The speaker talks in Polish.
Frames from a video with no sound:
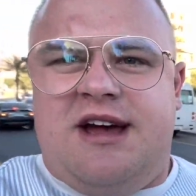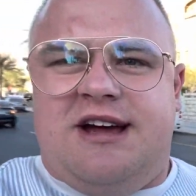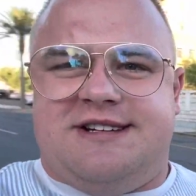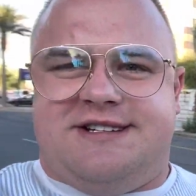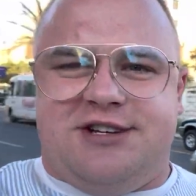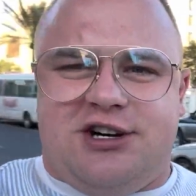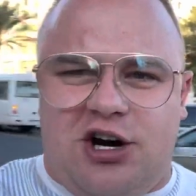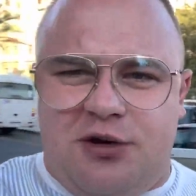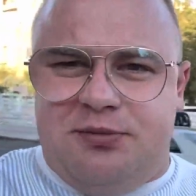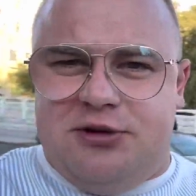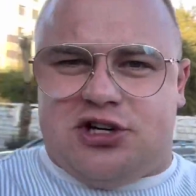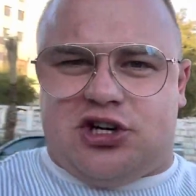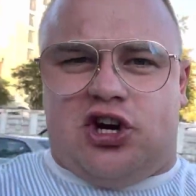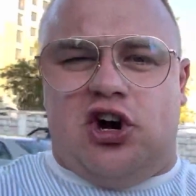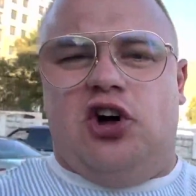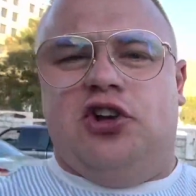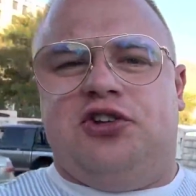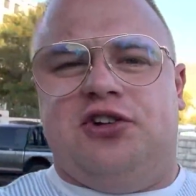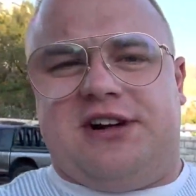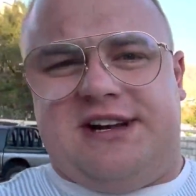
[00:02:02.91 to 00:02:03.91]
zrobisz
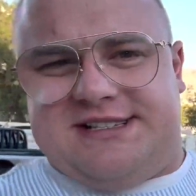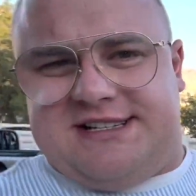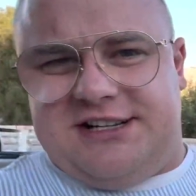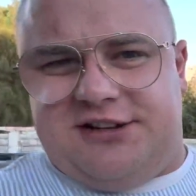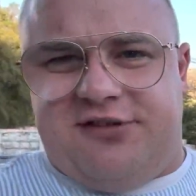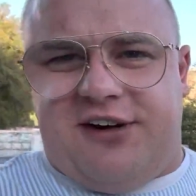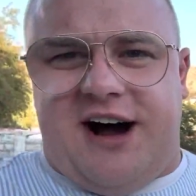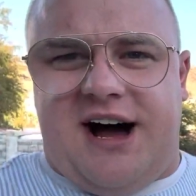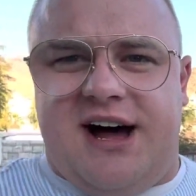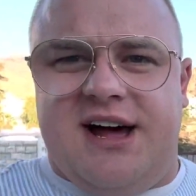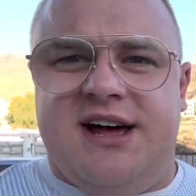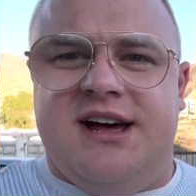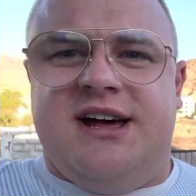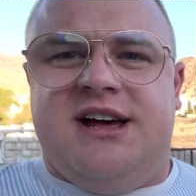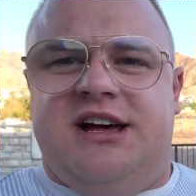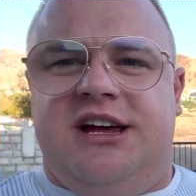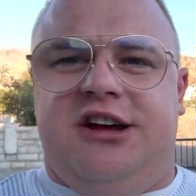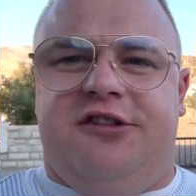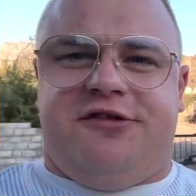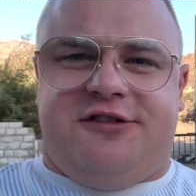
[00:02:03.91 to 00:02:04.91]
konto razy dwa
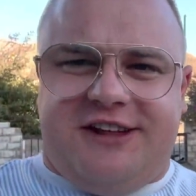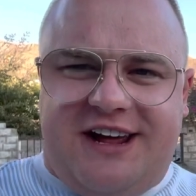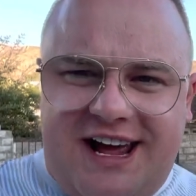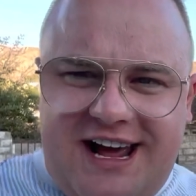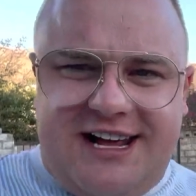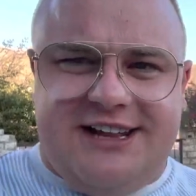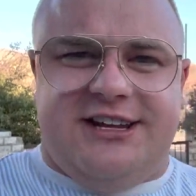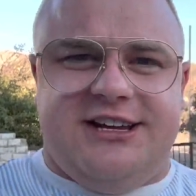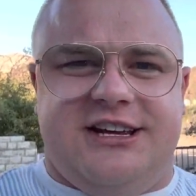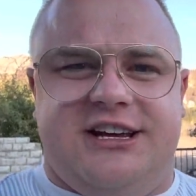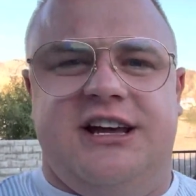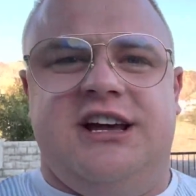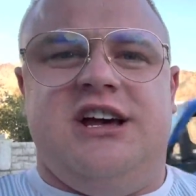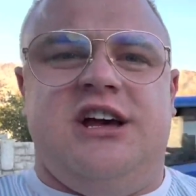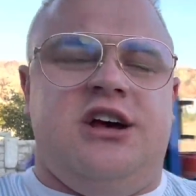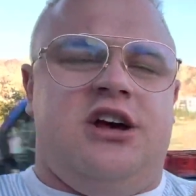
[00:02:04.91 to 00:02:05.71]
i wtedy